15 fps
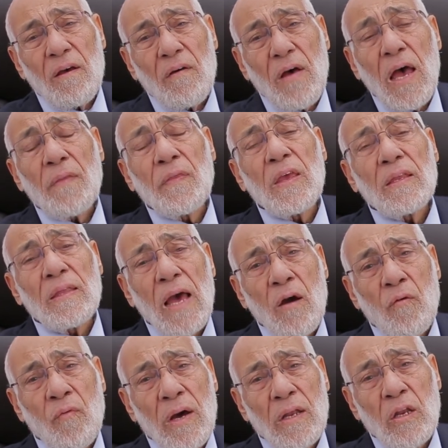فهذه
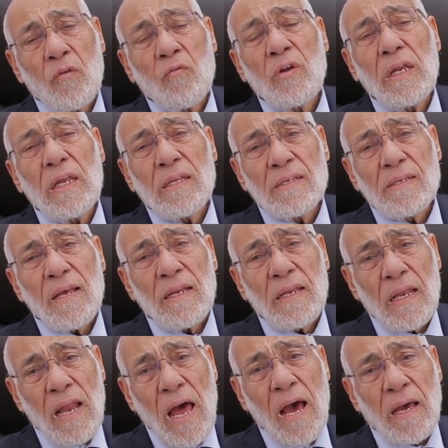دعوة لكل
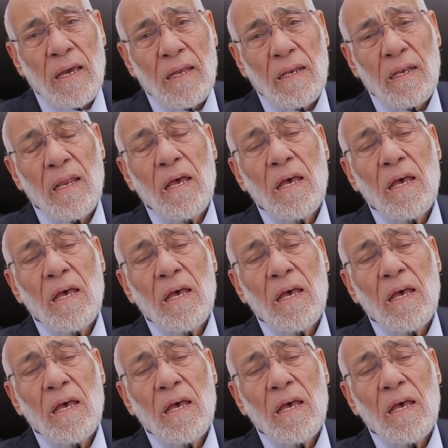إنسان عاقل